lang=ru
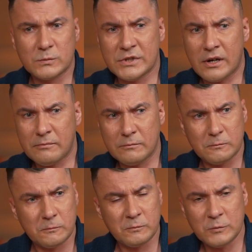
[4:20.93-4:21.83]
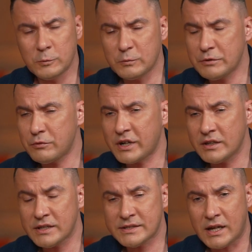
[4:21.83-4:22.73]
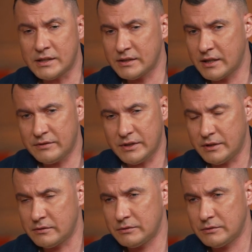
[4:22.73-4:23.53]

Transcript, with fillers: там, ну, его колоссально давили.